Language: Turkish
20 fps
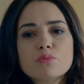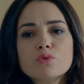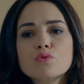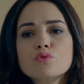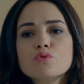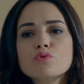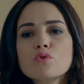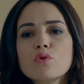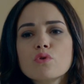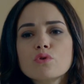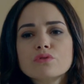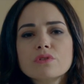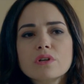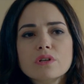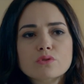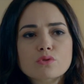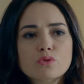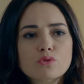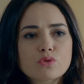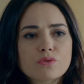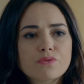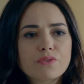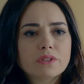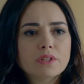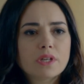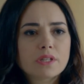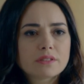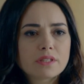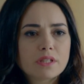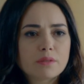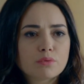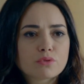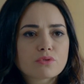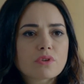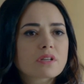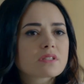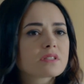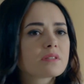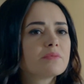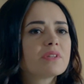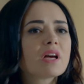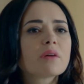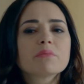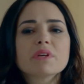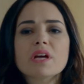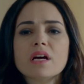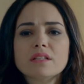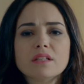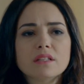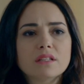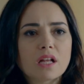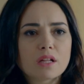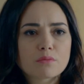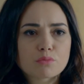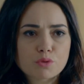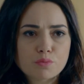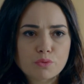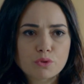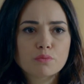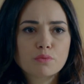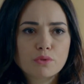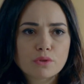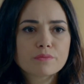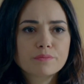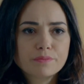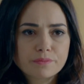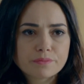bu Rus ortağın çocuğu falan değil. Bu Taksim'den bir yerden almış bunu bak.